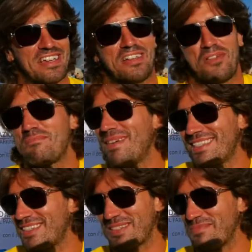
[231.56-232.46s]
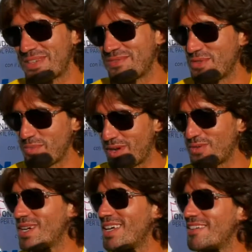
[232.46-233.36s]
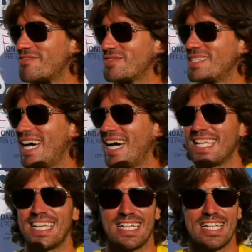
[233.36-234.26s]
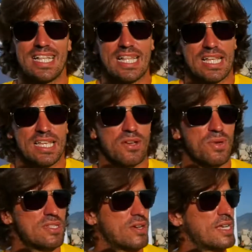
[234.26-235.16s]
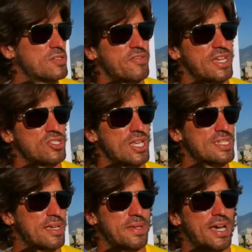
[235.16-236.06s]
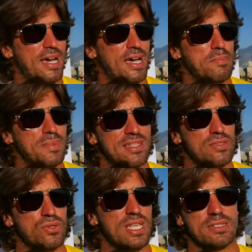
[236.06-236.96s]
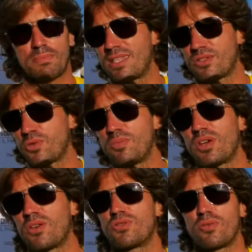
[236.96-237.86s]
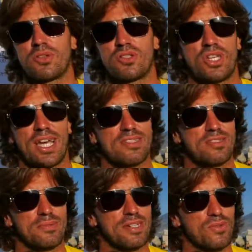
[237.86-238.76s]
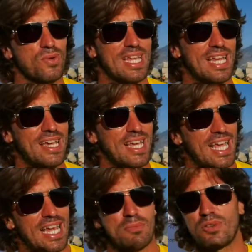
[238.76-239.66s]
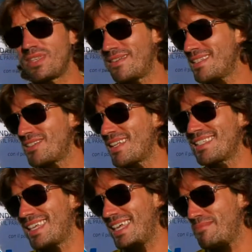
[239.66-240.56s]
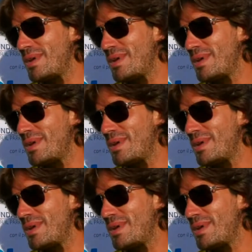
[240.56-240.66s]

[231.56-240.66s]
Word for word: lo ammetto ho sempre avuto paura dei fondali in questo caso Francesca mi ha, mi ha entusiasmato subito col suo progetto, per cui la, la motivazione è stata